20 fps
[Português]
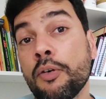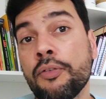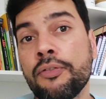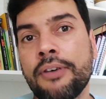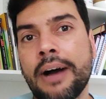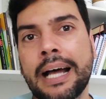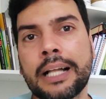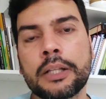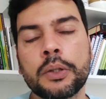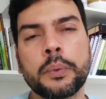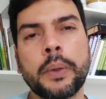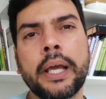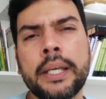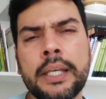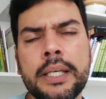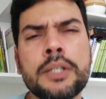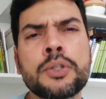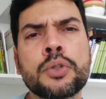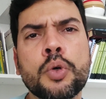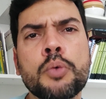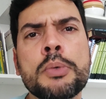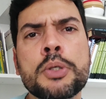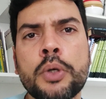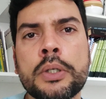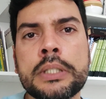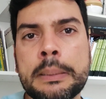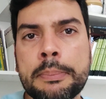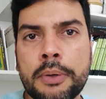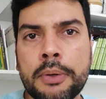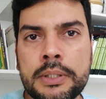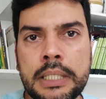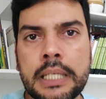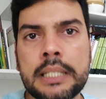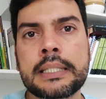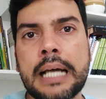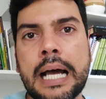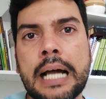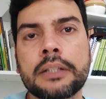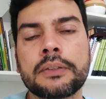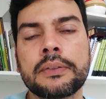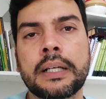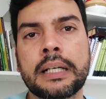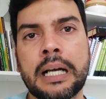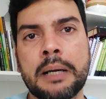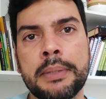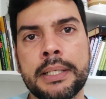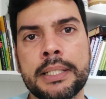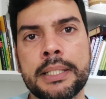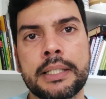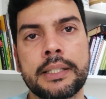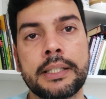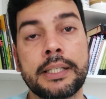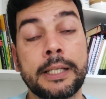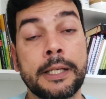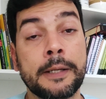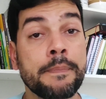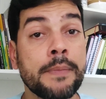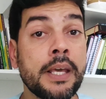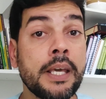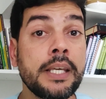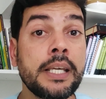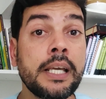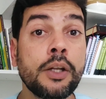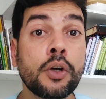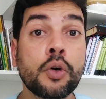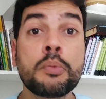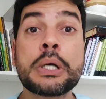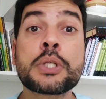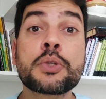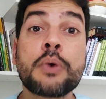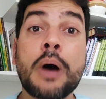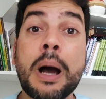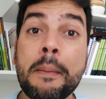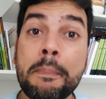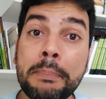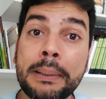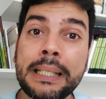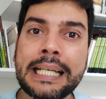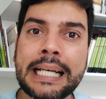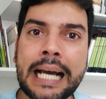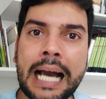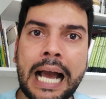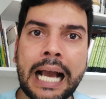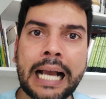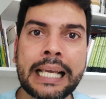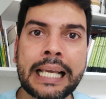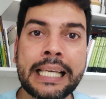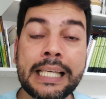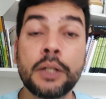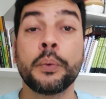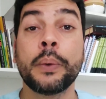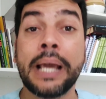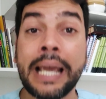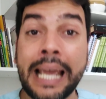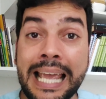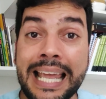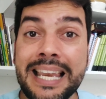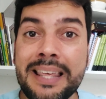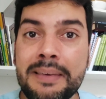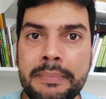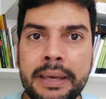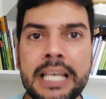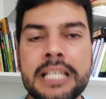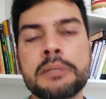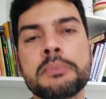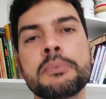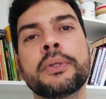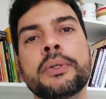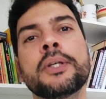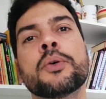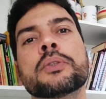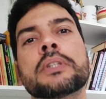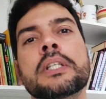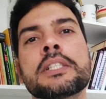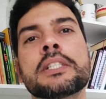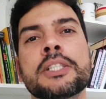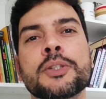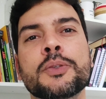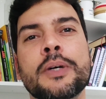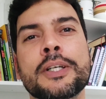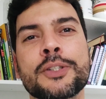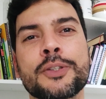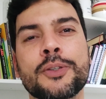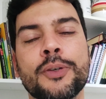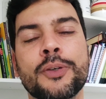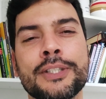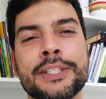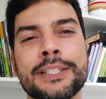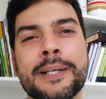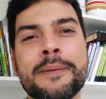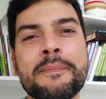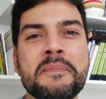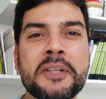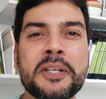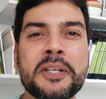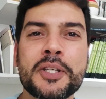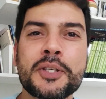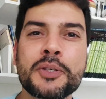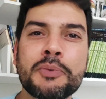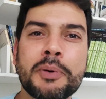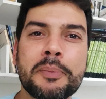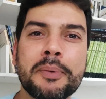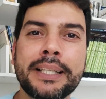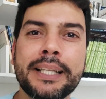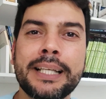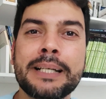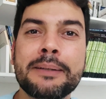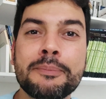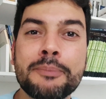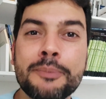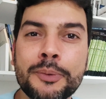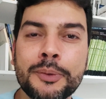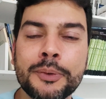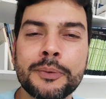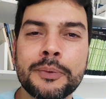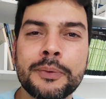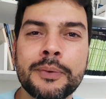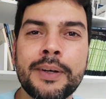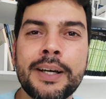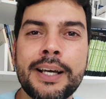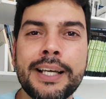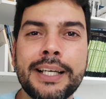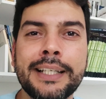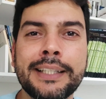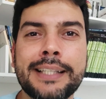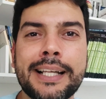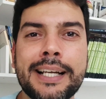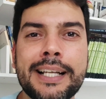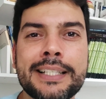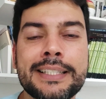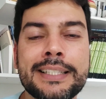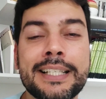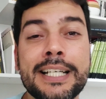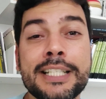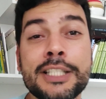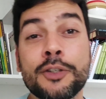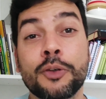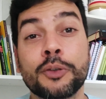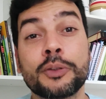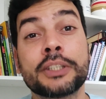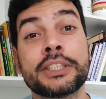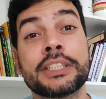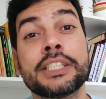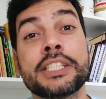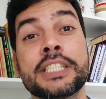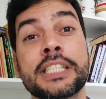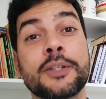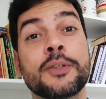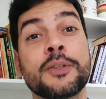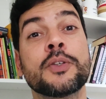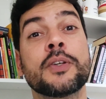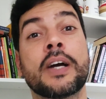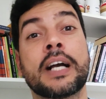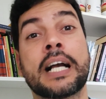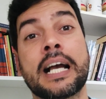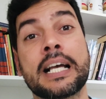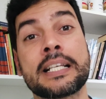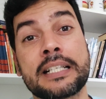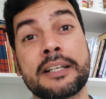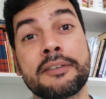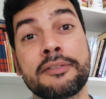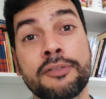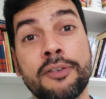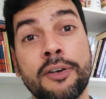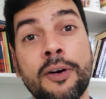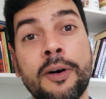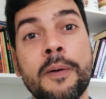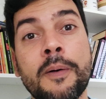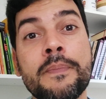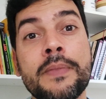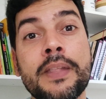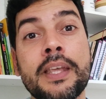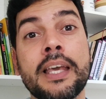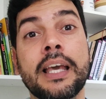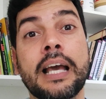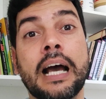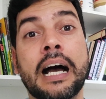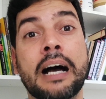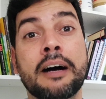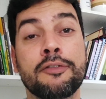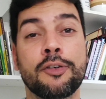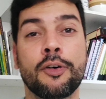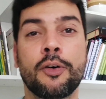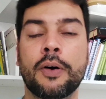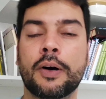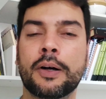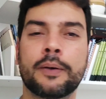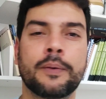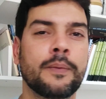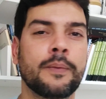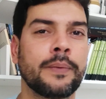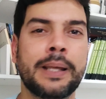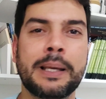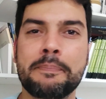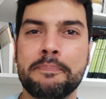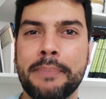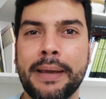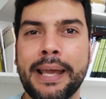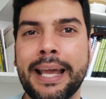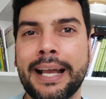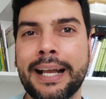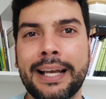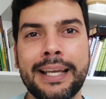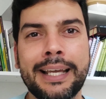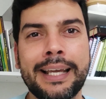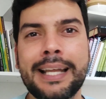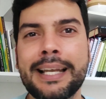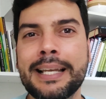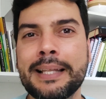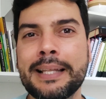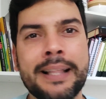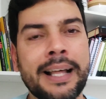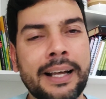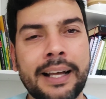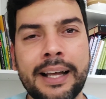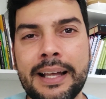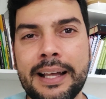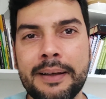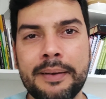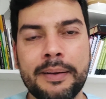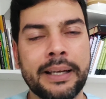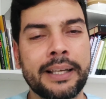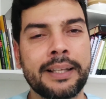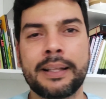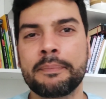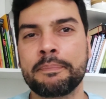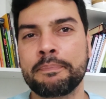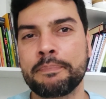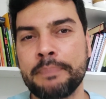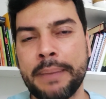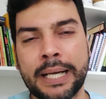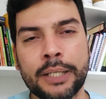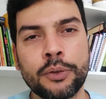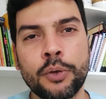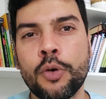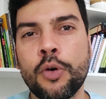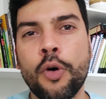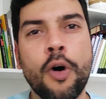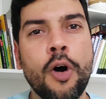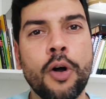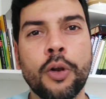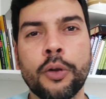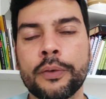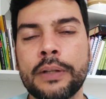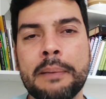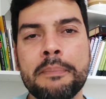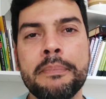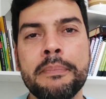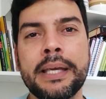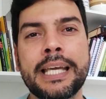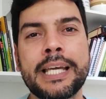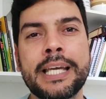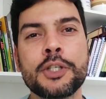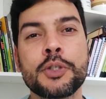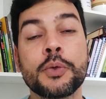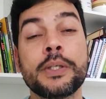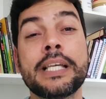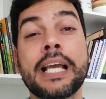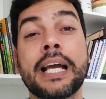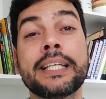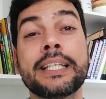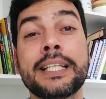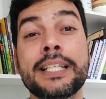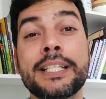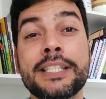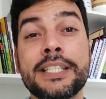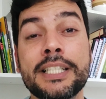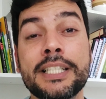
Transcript: O fato é que isso começou a ser processado na cabeça dele. E ele começou a aplicar aquilo ele mesmo em outras situações. De uma maneira muito interessante, quando a gente chegou na casa da avó, a avó né, pega ele, dá, pega no colo, dá beijo, e aí ele